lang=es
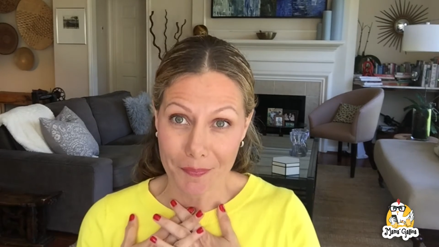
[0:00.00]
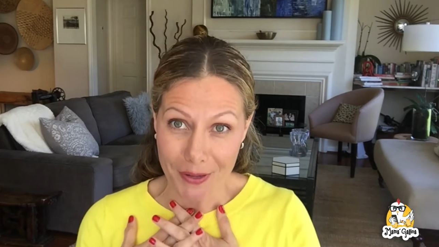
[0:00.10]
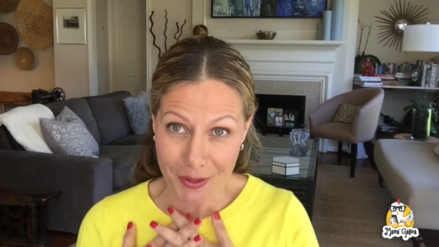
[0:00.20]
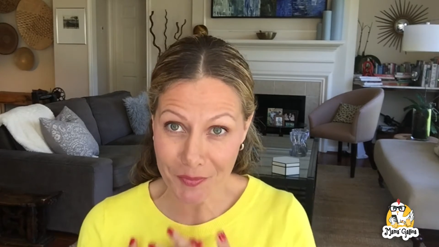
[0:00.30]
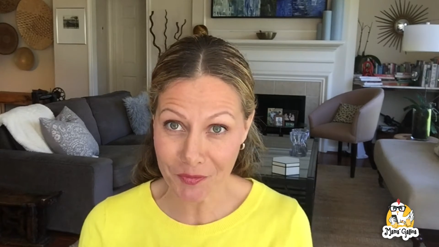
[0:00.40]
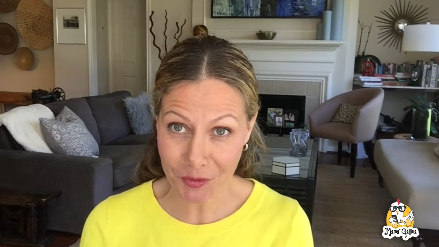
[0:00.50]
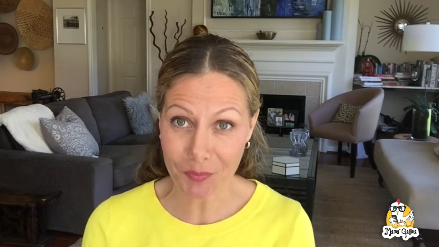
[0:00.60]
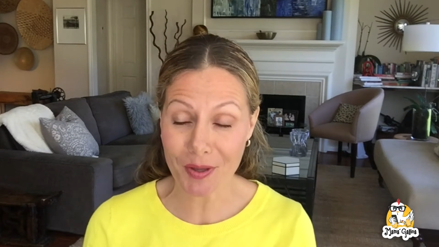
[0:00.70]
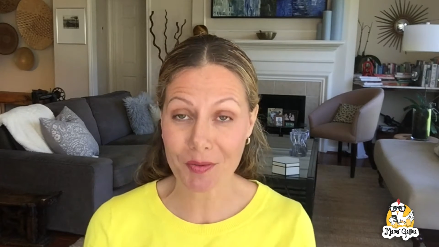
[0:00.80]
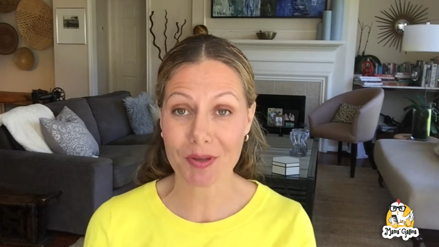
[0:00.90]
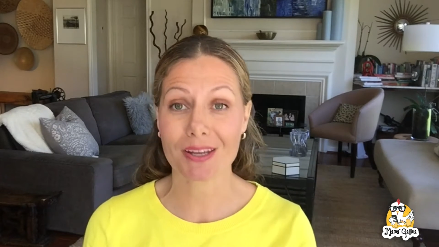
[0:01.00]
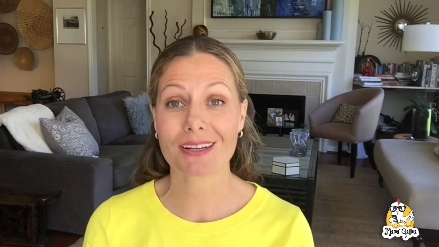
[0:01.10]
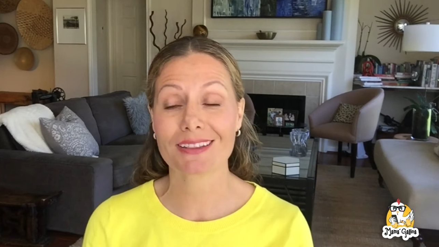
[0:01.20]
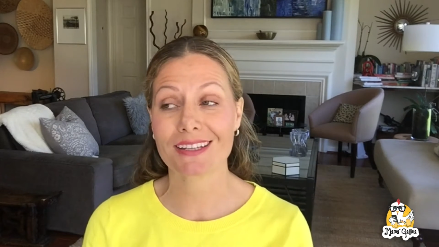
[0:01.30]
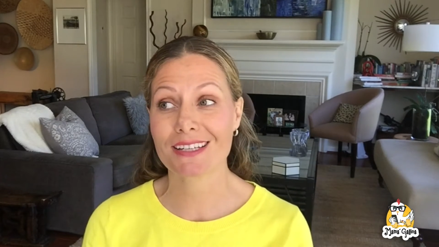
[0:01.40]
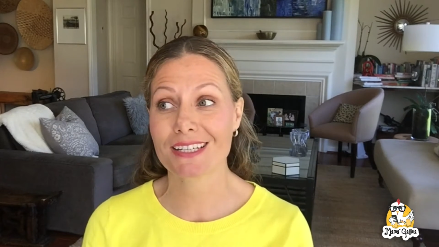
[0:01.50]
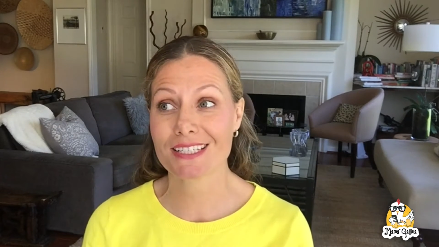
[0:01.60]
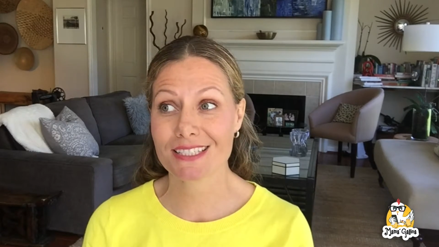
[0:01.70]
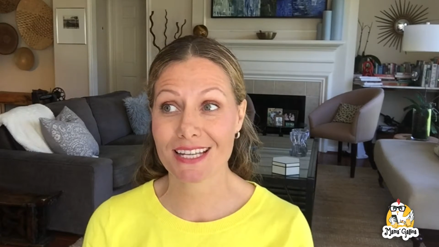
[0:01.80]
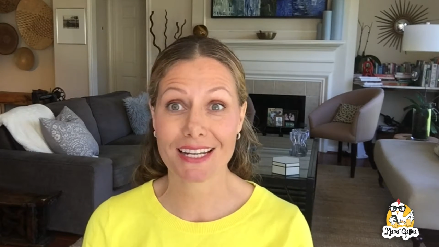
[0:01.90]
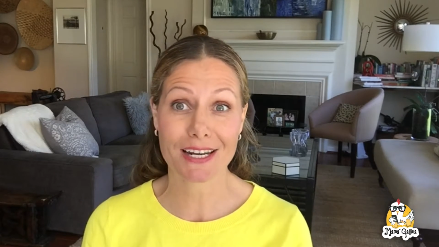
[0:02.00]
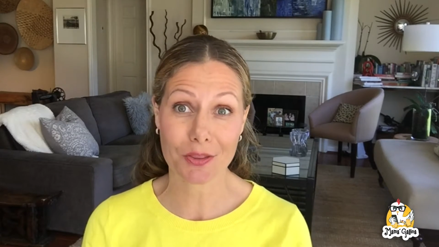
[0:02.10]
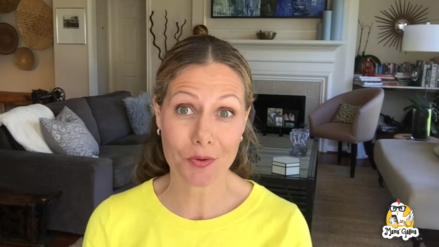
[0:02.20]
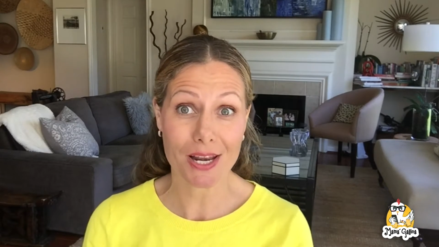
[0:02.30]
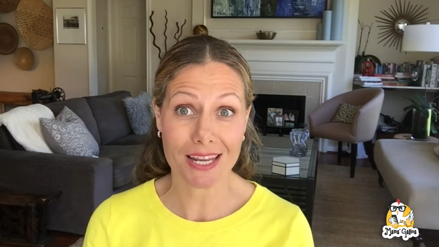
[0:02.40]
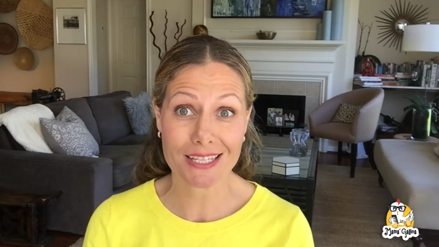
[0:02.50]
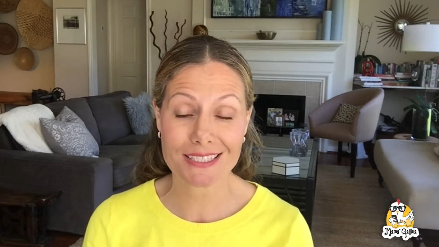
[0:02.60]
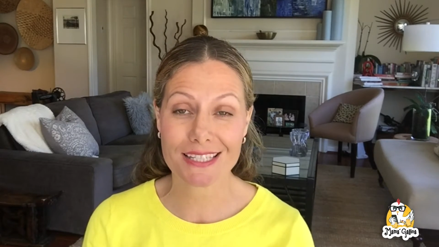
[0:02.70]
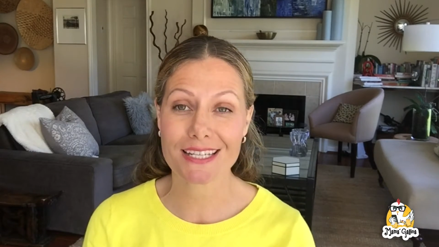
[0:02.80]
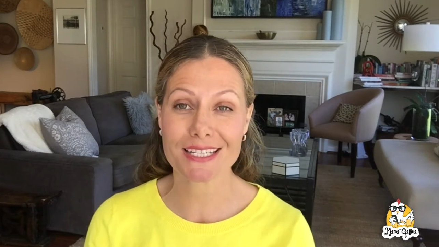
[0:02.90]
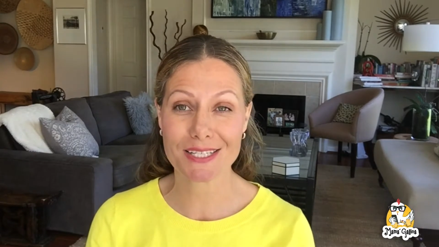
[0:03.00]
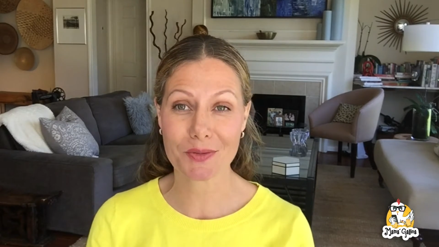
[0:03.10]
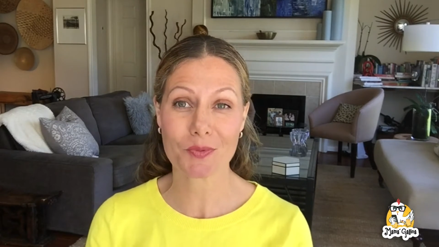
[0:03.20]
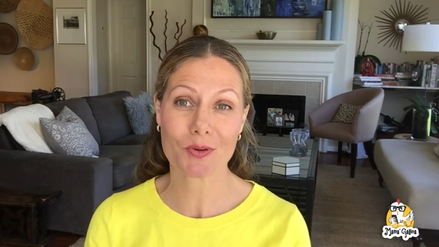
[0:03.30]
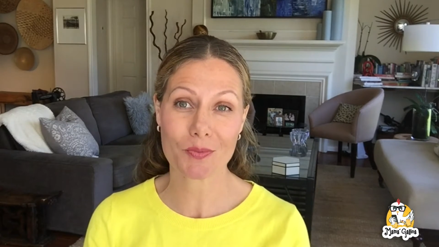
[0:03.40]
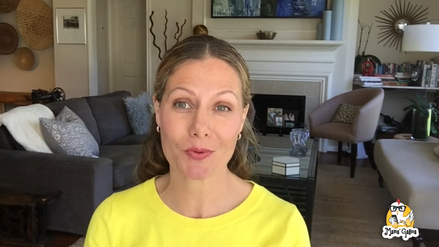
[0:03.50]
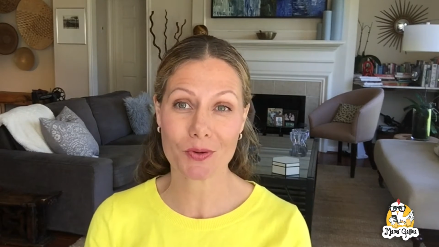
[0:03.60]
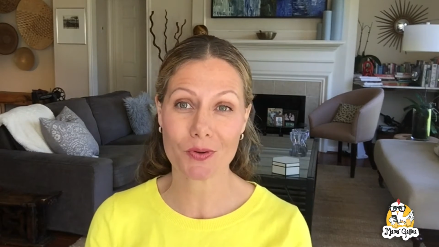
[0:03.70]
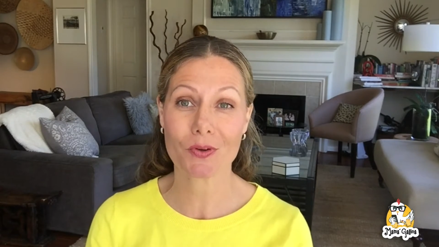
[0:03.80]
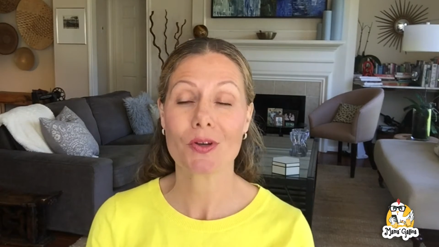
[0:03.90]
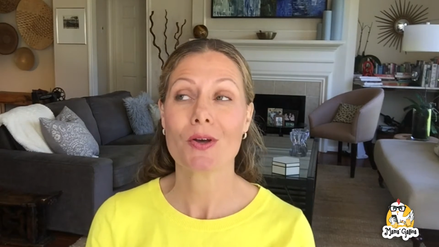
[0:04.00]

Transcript: para mi forma de ver, tienen que ser graduales, tienen que ser poco a poco.